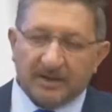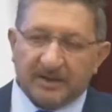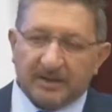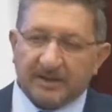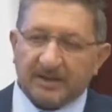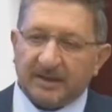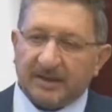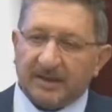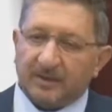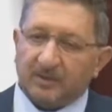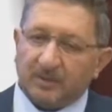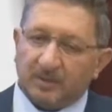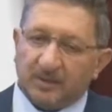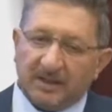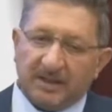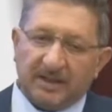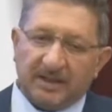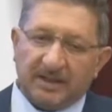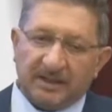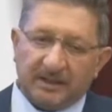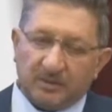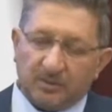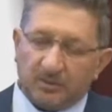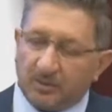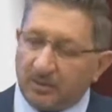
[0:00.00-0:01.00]
Yani üyelerinin
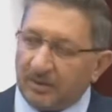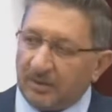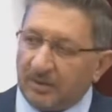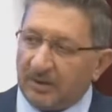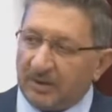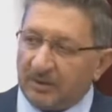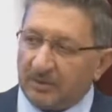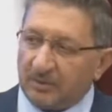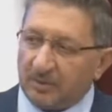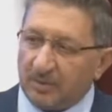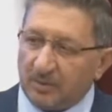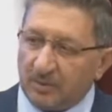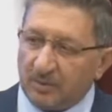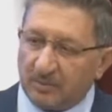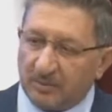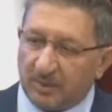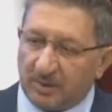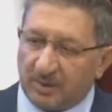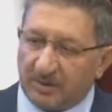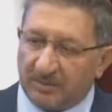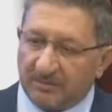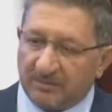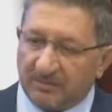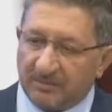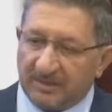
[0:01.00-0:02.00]
sorunlarını çözüm
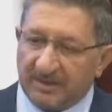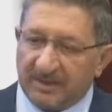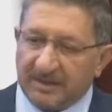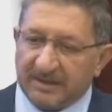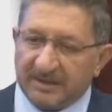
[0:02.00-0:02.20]
üretebilmek.